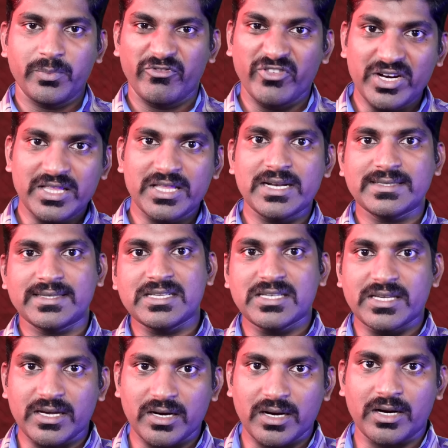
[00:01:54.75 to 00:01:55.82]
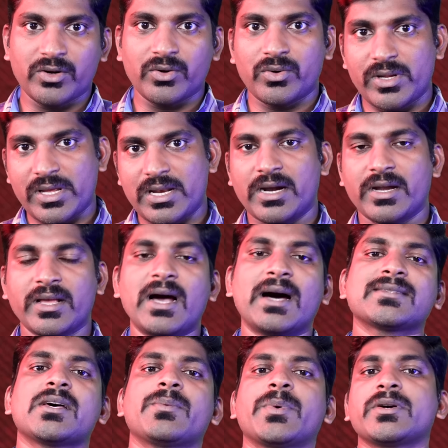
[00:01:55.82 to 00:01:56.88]
விடுதலை செஞ்சு எங்கள் நாட்டுக்குள்ளேயே இல்லாட்டி
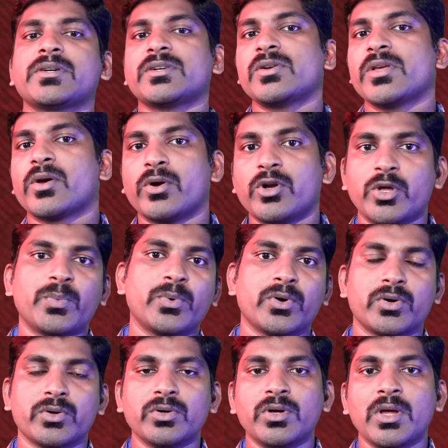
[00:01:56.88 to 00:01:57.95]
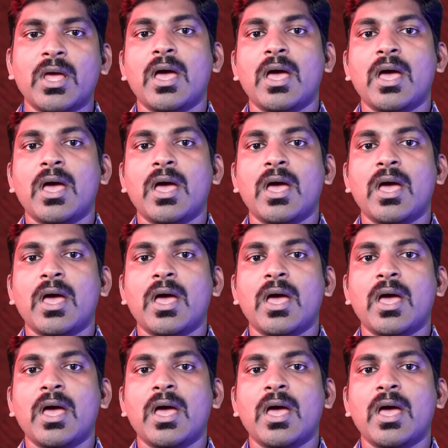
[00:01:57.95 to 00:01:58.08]
காசா பகுதிக்குள்ளேயே கொண்டு போகணும்